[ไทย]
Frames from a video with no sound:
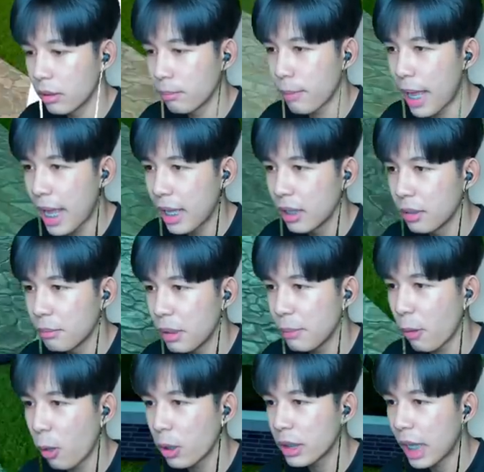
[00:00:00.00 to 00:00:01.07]
มา พี่
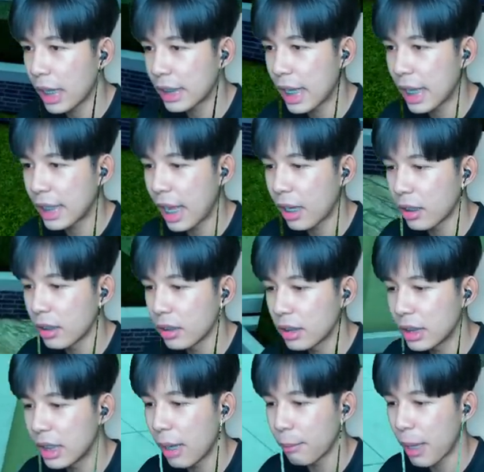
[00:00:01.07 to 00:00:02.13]
โอ้ยยังยังยัง
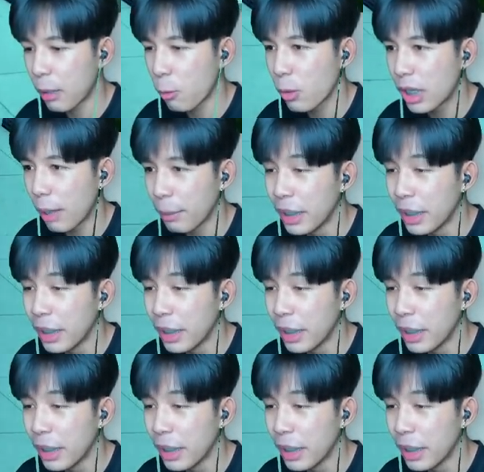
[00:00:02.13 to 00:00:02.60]
เกือบละกูเกือบ